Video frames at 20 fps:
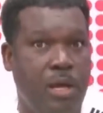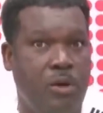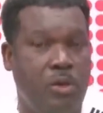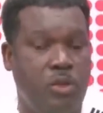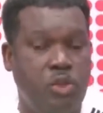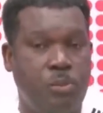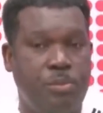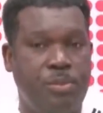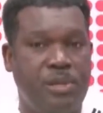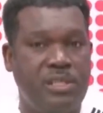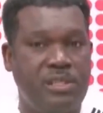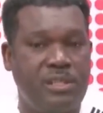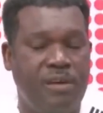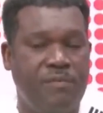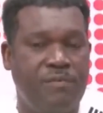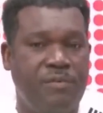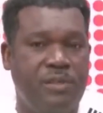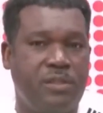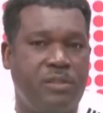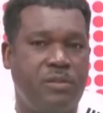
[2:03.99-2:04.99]
Alors, je pense
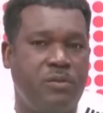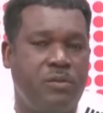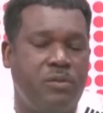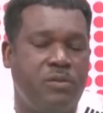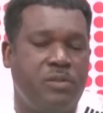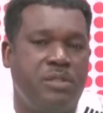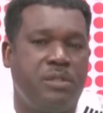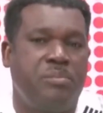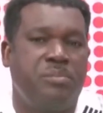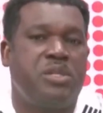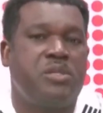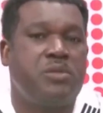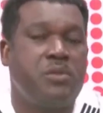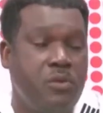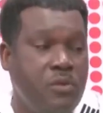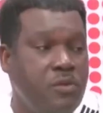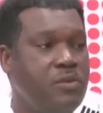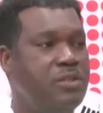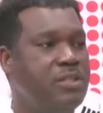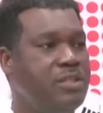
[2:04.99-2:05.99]
qu'en fait que c'est presque
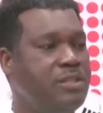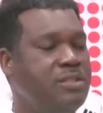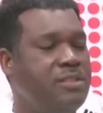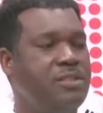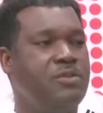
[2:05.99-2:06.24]
inutile